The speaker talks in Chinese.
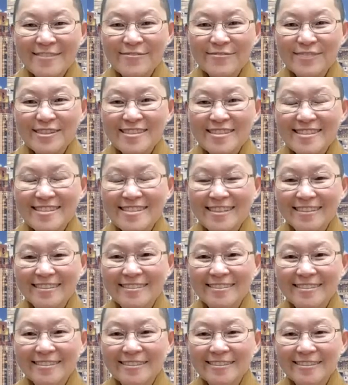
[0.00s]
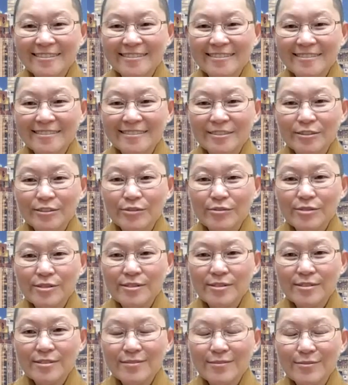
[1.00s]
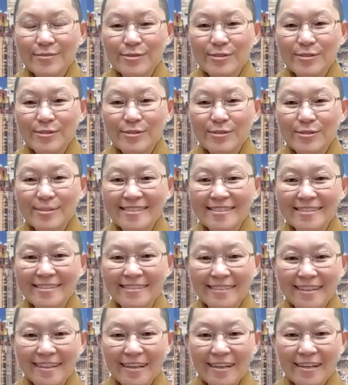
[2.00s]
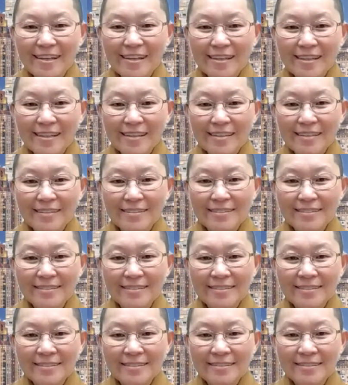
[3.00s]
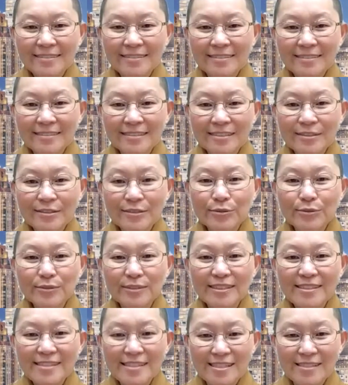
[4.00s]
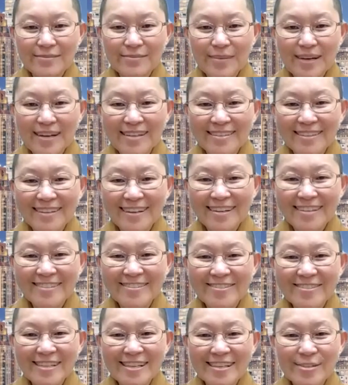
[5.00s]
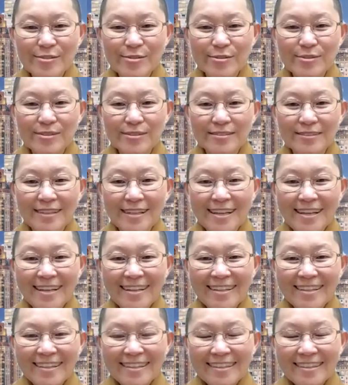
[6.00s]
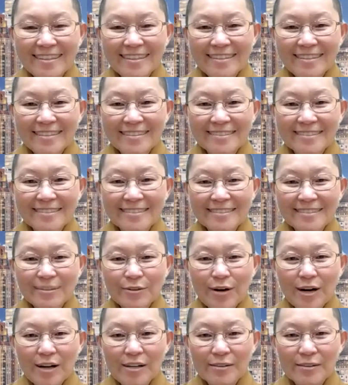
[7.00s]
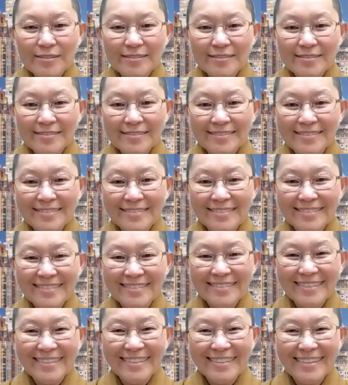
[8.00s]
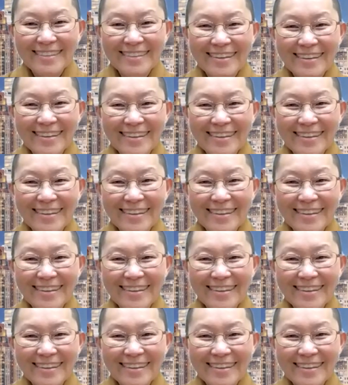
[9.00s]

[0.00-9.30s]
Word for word: 家分享一个，就是我自己的，嗯，心路历程吧。嗯，就想说，嗯，这是师傅的最好的人生